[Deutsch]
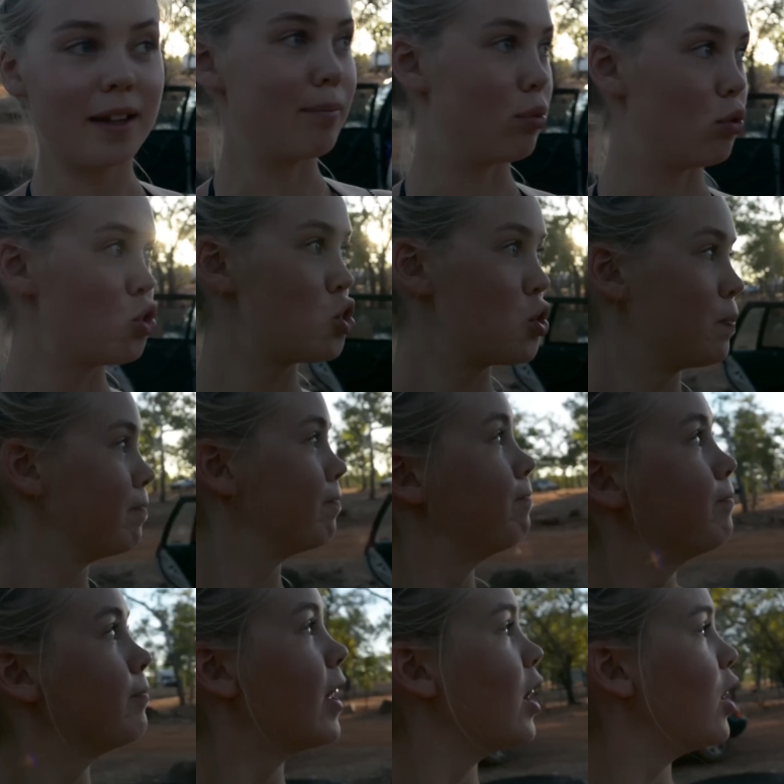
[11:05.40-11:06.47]
im Busch.
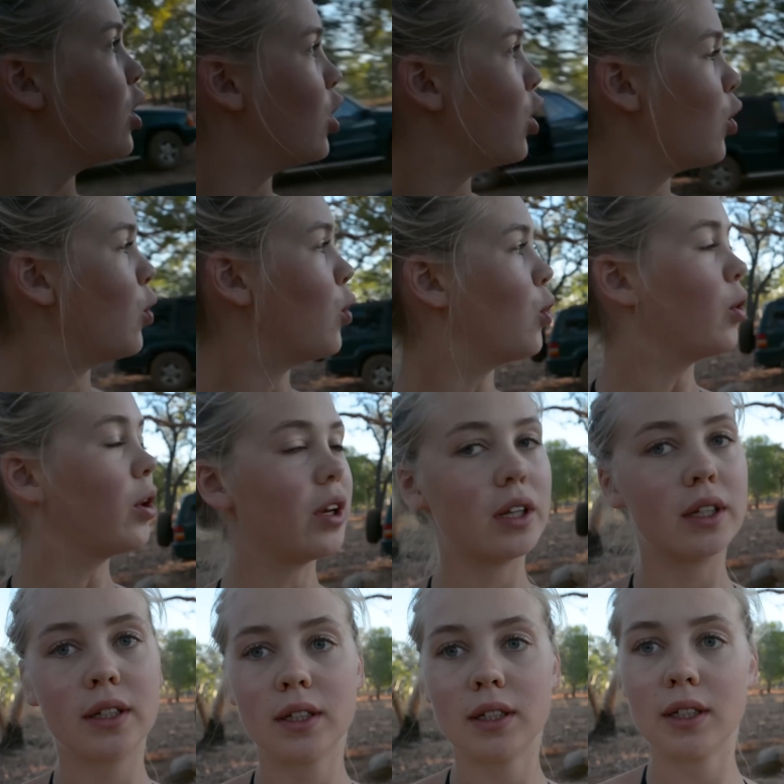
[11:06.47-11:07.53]

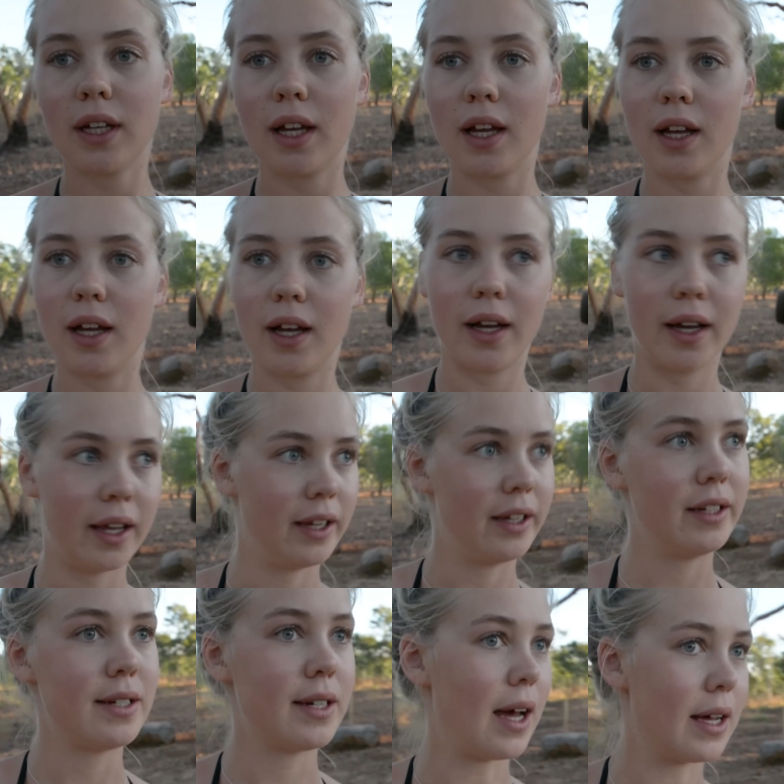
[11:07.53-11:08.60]
Und echt,
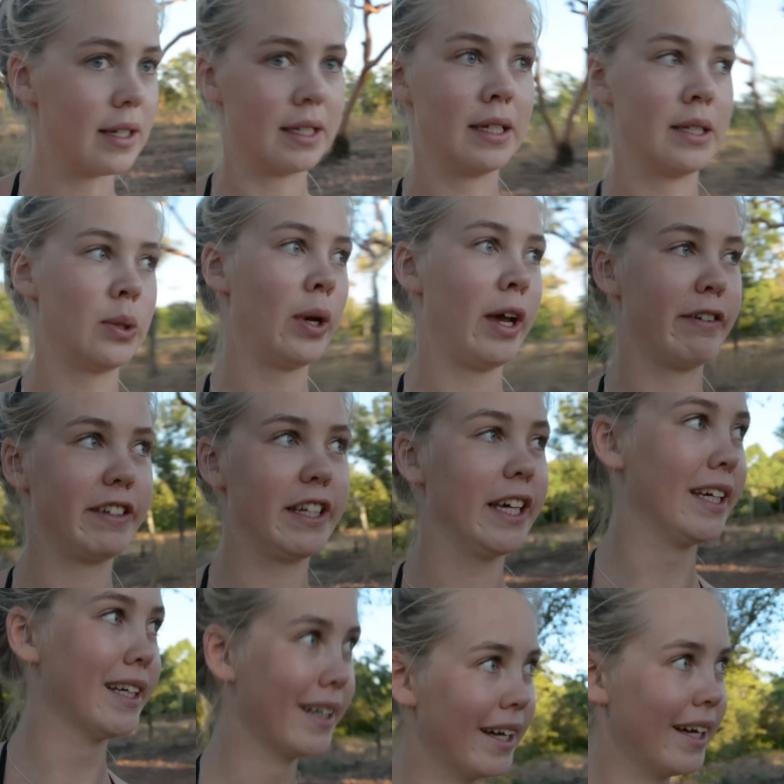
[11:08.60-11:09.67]
die Straße ist so
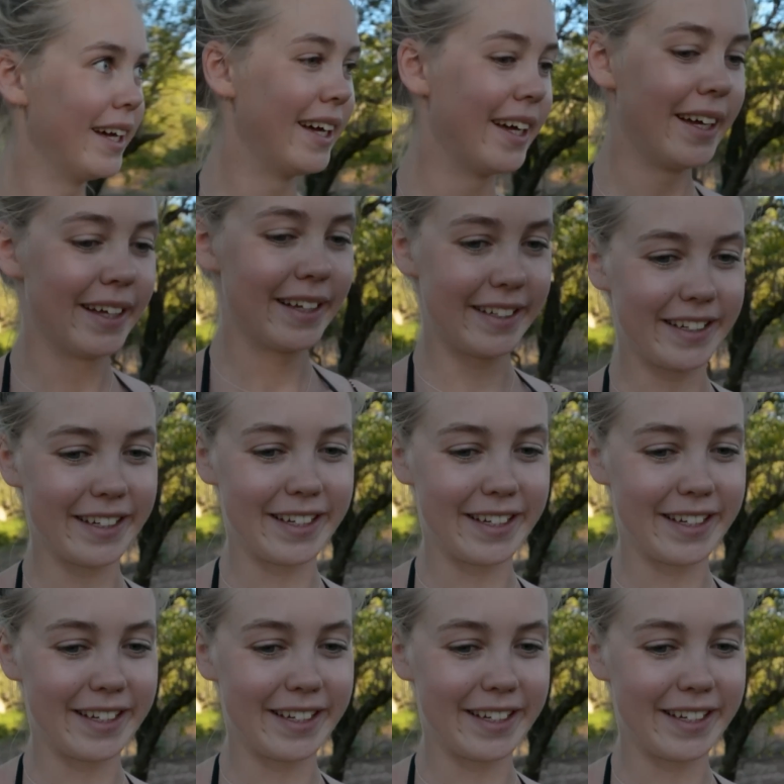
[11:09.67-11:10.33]
heftig. Es